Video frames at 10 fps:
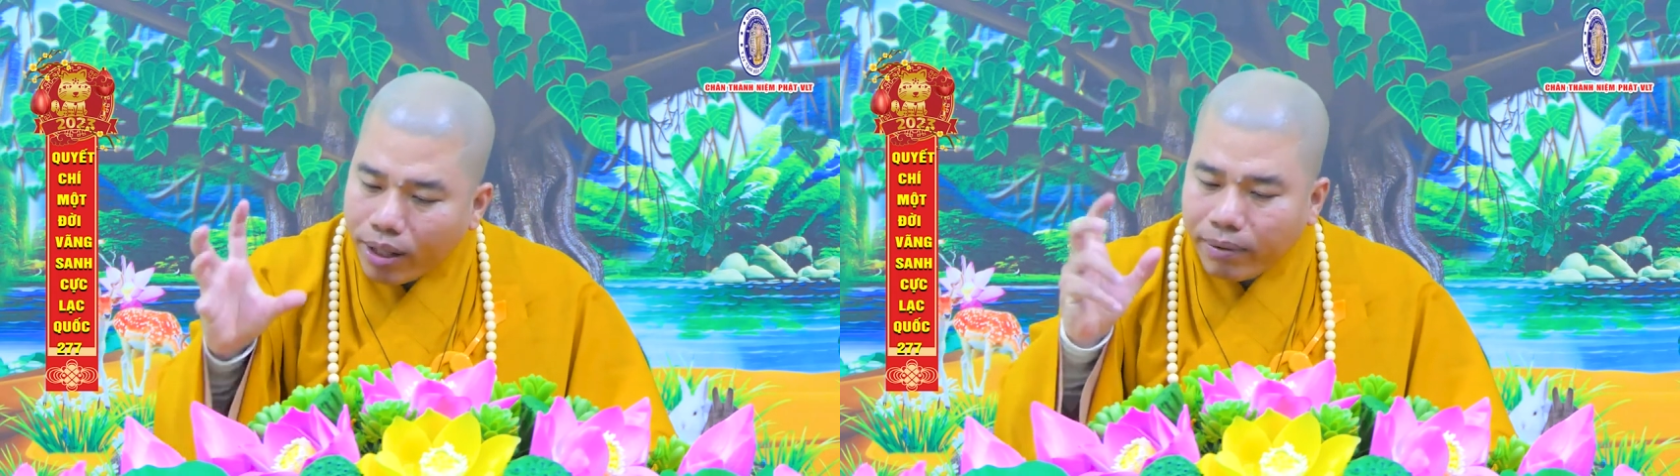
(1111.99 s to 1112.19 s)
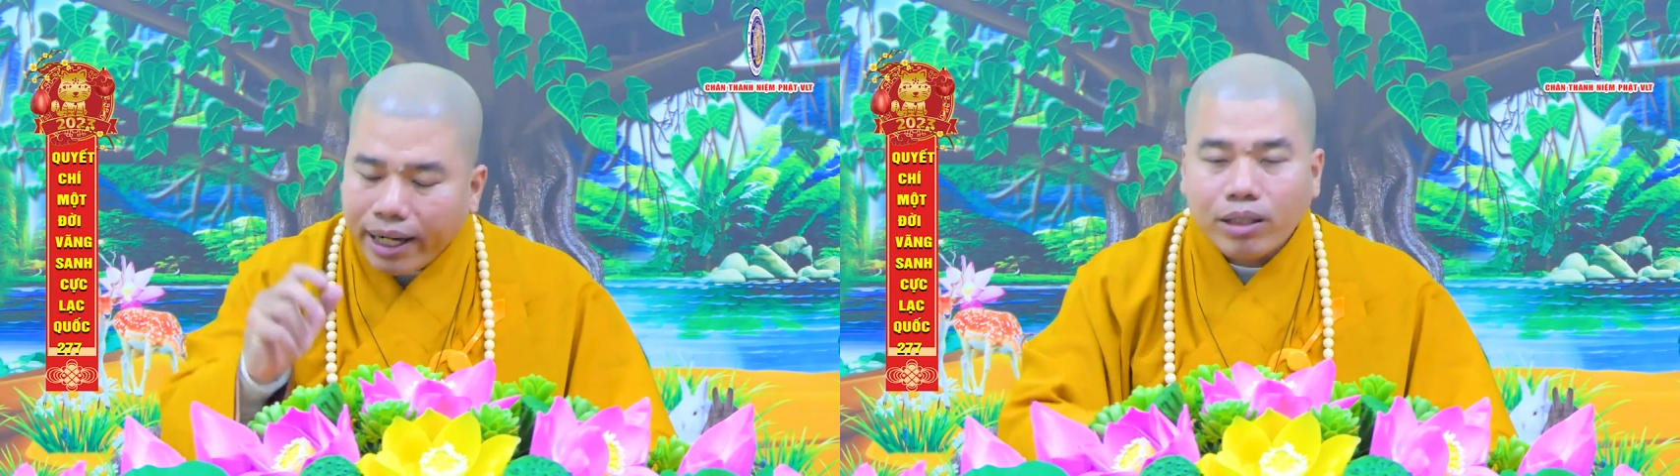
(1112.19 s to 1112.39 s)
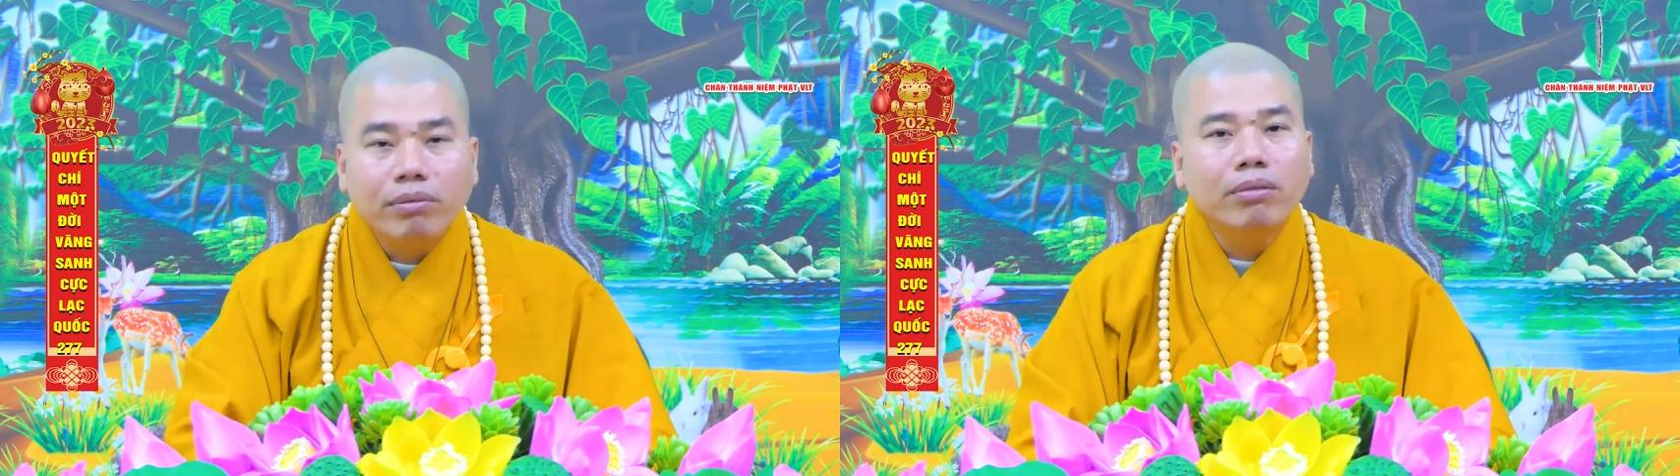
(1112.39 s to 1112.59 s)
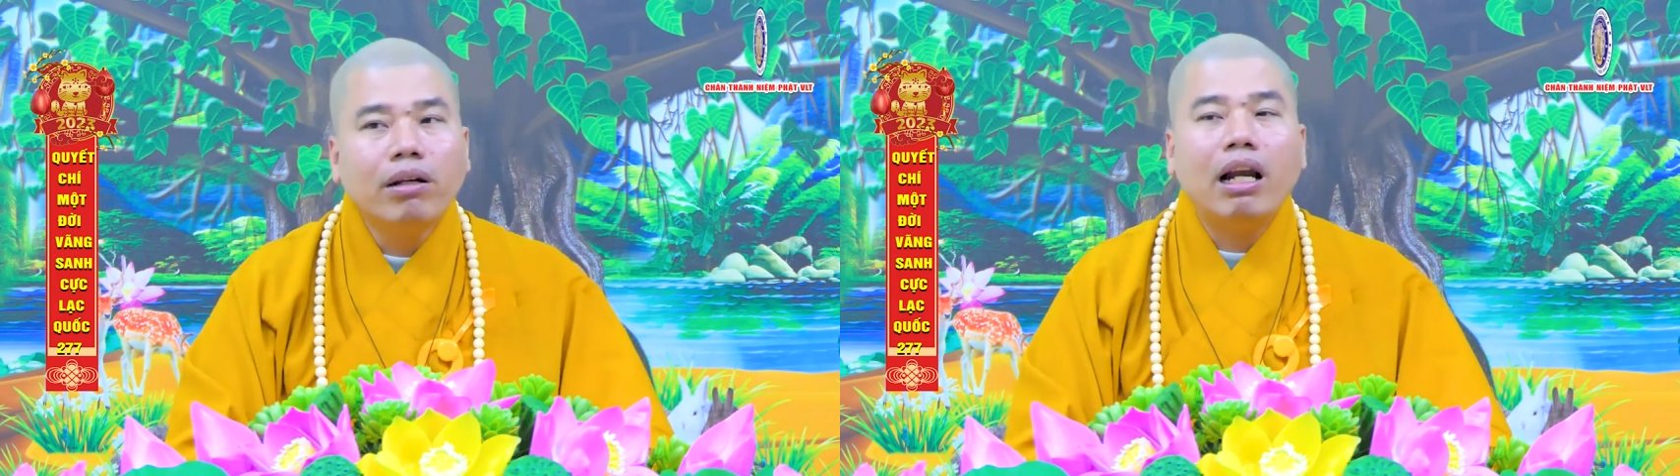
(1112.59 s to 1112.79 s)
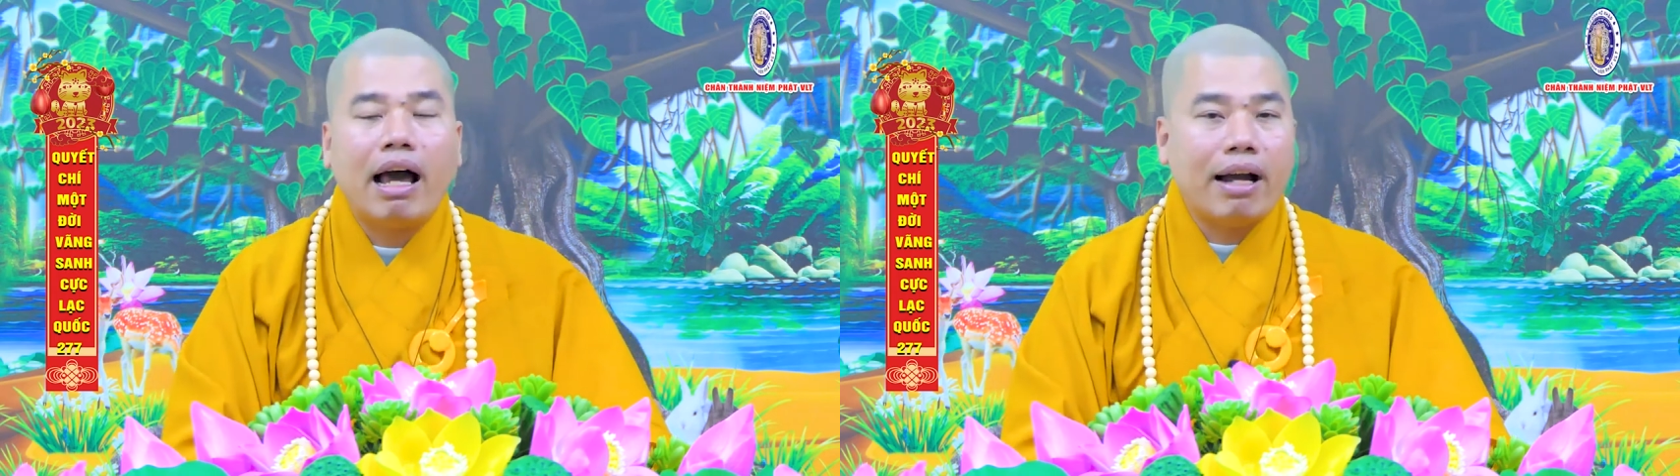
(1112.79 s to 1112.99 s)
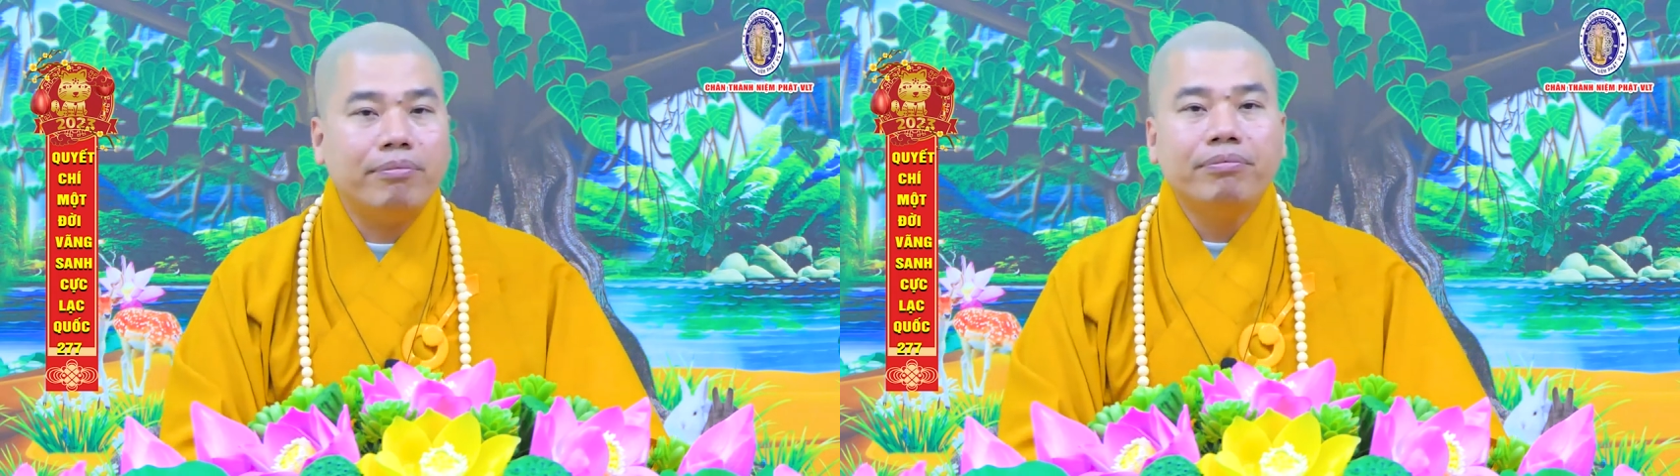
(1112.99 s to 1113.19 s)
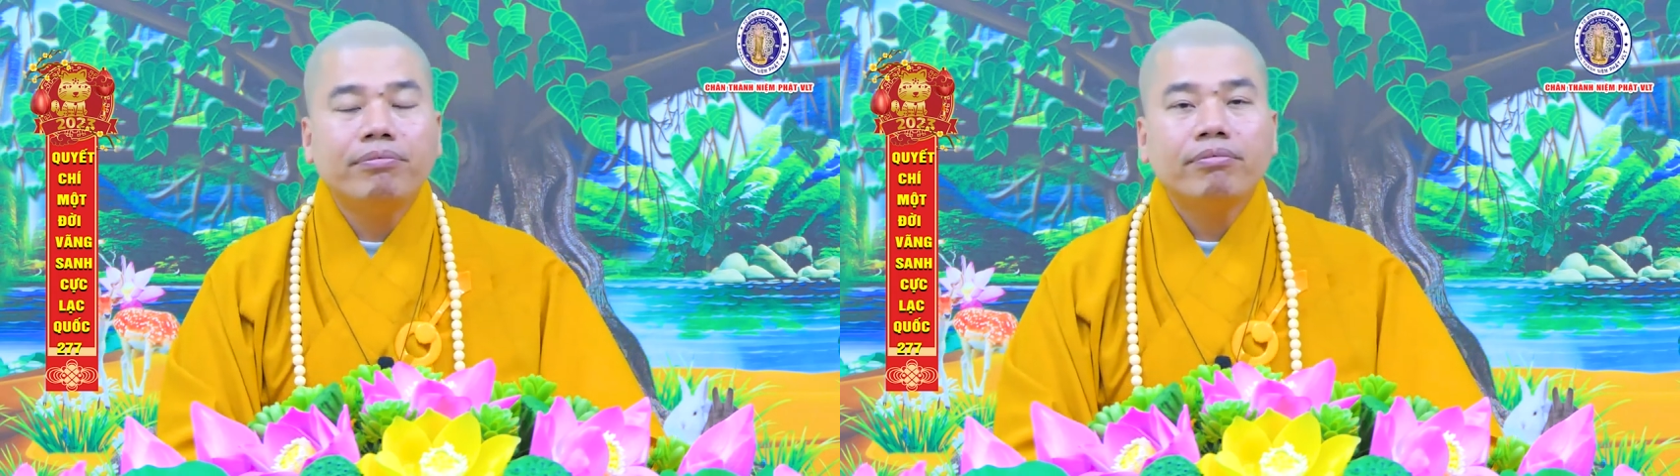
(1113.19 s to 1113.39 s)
huệ mạng của mình mình làm